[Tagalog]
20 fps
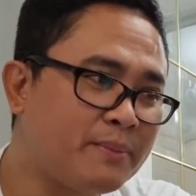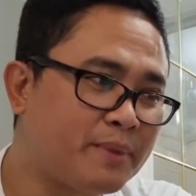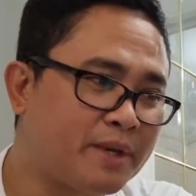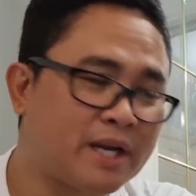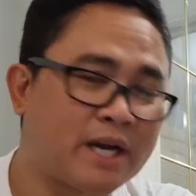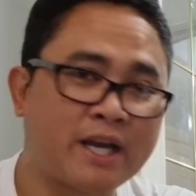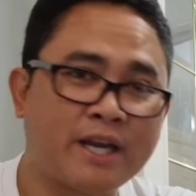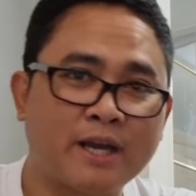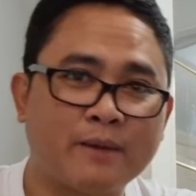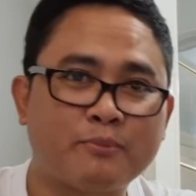
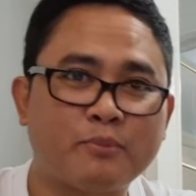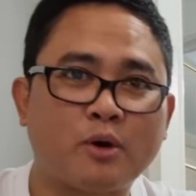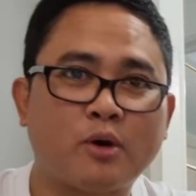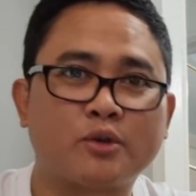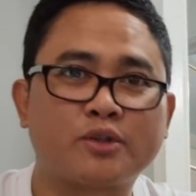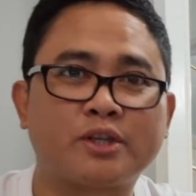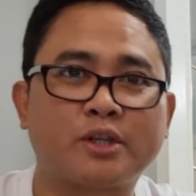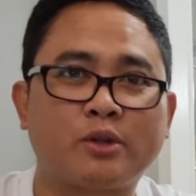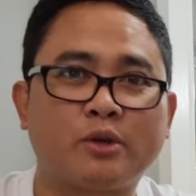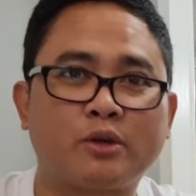Pinanganak po
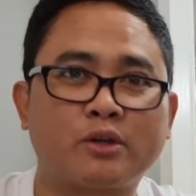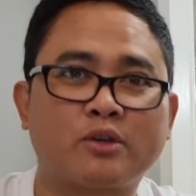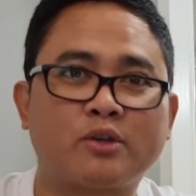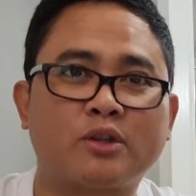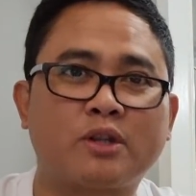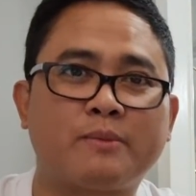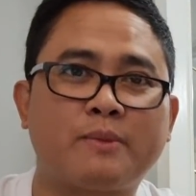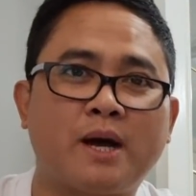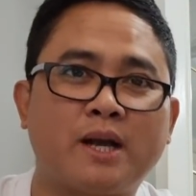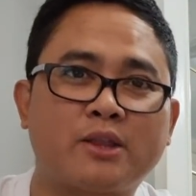ako sa North
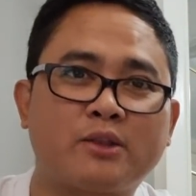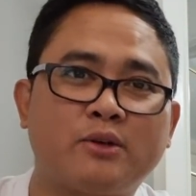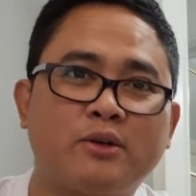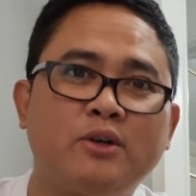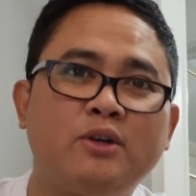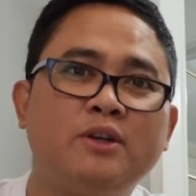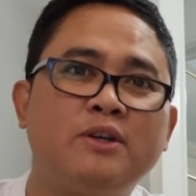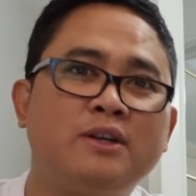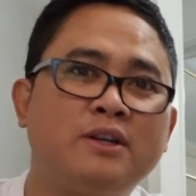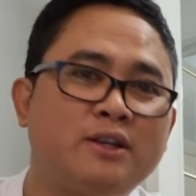
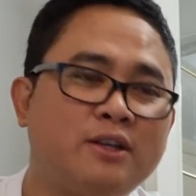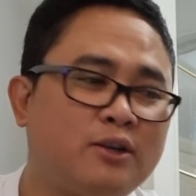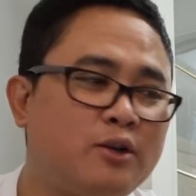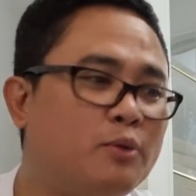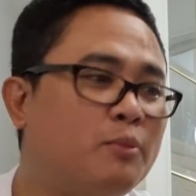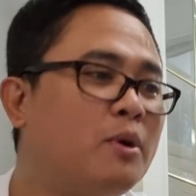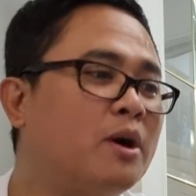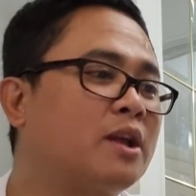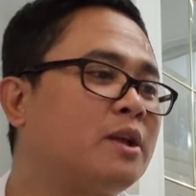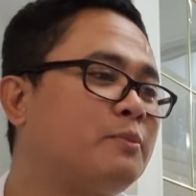Cotabato,
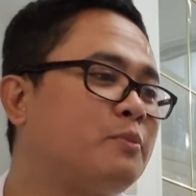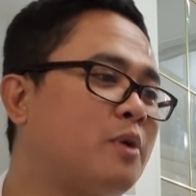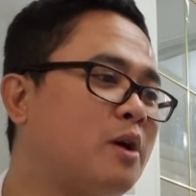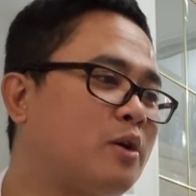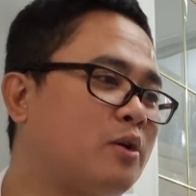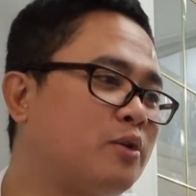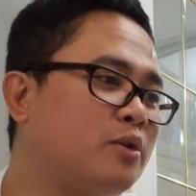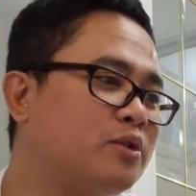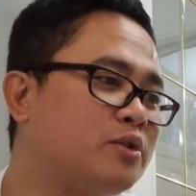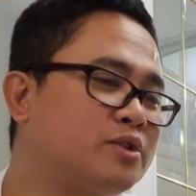lumaki po
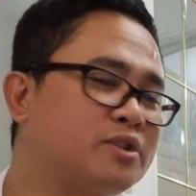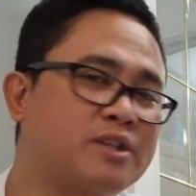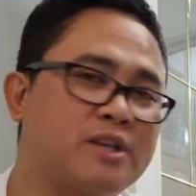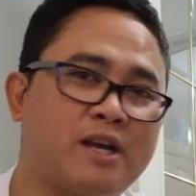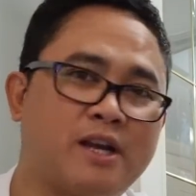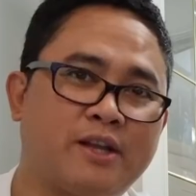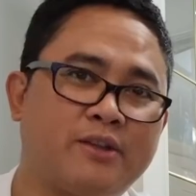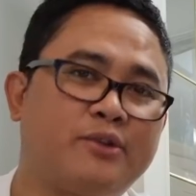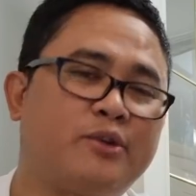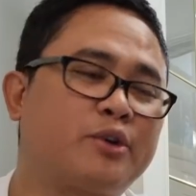ako
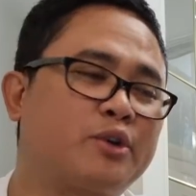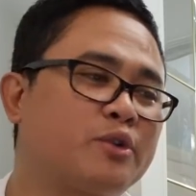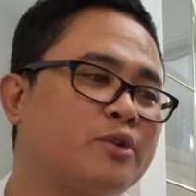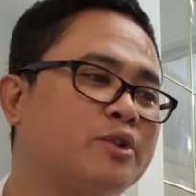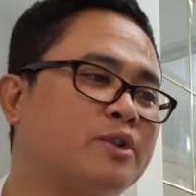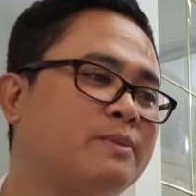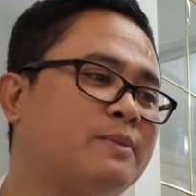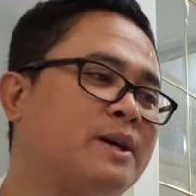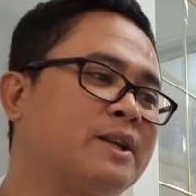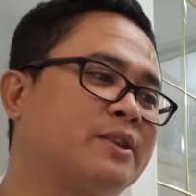sa North
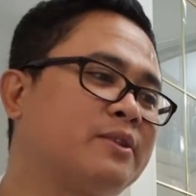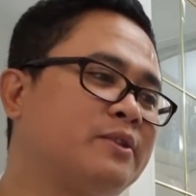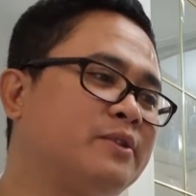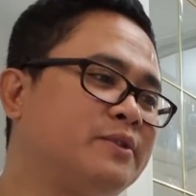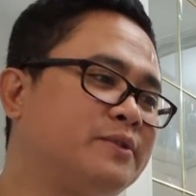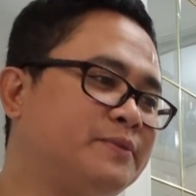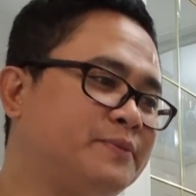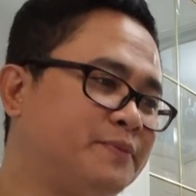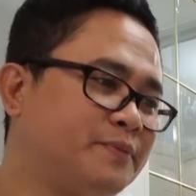Cotabato.